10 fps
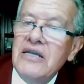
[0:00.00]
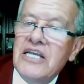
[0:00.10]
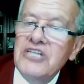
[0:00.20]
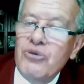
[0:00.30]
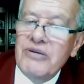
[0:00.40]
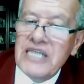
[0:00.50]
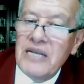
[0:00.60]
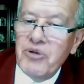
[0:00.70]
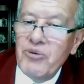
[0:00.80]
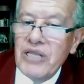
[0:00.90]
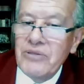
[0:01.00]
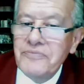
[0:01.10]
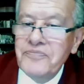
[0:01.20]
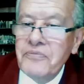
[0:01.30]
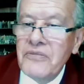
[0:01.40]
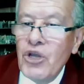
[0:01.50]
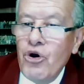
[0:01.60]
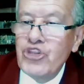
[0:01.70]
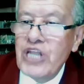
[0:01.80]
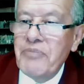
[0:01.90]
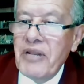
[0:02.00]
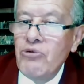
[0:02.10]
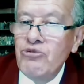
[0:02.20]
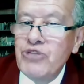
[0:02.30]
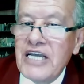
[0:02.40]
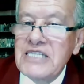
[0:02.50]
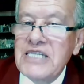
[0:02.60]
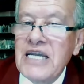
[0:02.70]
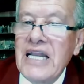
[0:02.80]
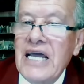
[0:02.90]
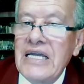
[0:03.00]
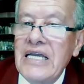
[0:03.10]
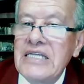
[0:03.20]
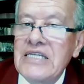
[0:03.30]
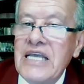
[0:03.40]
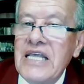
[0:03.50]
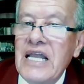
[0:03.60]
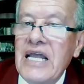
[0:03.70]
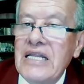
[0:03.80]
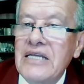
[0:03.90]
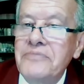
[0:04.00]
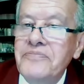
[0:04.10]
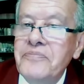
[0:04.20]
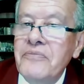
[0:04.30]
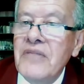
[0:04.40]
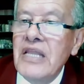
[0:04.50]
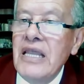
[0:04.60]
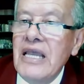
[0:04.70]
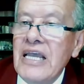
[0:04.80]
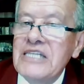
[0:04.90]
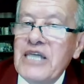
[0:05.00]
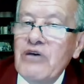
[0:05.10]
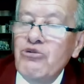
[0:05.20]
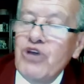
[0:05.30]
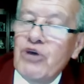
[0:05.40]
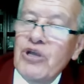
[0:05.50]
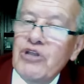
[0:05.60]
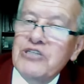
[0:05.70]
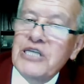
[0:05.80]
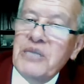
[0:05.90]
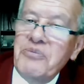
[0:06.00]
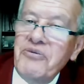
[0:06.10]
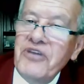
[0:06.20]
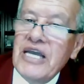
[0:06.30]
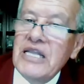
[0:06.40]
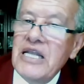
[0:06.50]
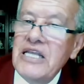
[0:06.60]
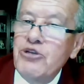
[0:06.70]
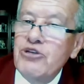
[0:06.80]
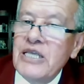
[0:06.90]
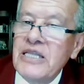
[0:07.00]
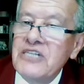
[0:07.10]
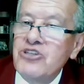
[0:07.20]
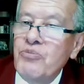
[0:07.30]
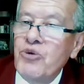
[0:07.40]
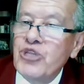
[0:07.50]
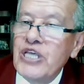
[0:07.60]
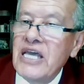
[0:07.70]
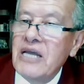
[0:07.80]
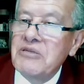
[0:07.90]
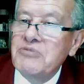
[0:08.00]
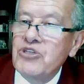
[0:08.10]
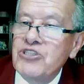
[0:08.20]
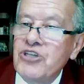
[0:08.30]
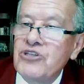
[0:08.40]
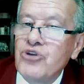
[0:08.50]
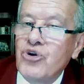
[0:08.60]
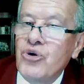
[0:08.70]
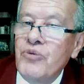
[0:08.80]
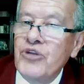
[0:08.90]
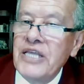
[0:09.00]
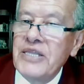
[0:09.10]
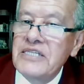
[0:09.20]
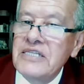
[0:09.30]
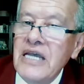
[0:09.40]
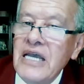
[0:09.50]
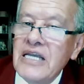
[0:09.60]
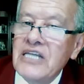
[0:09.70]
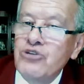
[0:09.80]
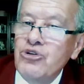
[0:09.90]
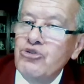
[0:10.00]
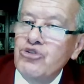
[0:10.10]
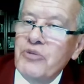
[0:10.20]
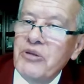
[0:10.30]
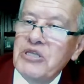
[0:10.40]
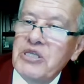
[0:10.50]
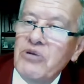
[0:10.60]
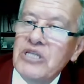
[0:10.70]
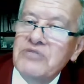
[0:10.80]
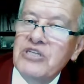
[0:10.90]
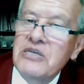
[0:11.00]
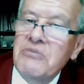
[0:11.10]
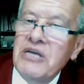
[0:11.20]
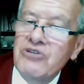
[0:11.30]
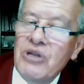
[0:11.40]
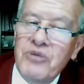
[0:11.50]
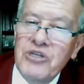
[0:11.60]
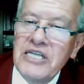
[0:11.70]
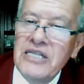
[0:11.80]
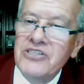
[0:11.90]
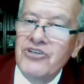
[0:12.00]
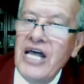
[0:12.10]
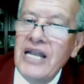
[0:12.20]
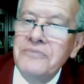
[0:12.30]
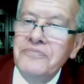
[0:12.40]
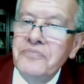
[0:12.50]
que esto va a ser aprobado. Otra pregunta que se en el aire, eh, queda en el aire. ¿Estado de acuerdo que se tipifique el delito de tenencia o porta de armas, municiones o componentes que son de uso privativo de las Fuerzas Armadas o la Policía Nacional?